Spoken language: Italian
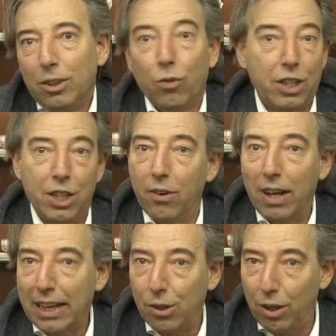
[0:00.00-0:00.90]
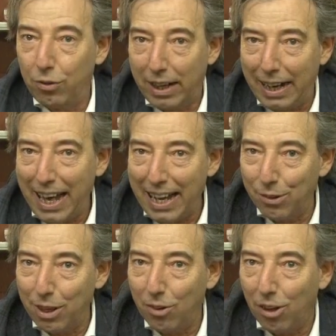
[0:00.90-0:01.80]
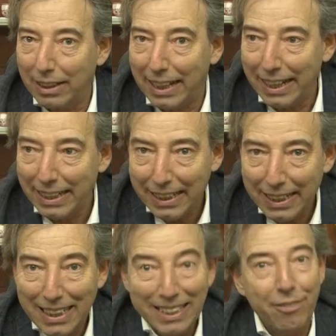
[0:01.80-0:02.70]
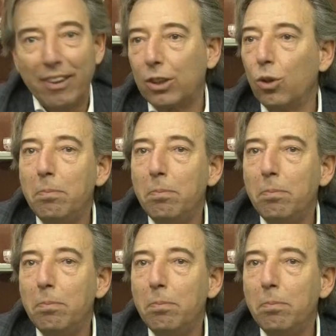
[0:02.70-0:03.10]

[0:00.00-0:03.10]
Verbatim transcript: lo facevano anche con le Ferrari una volta, eh. si è fatto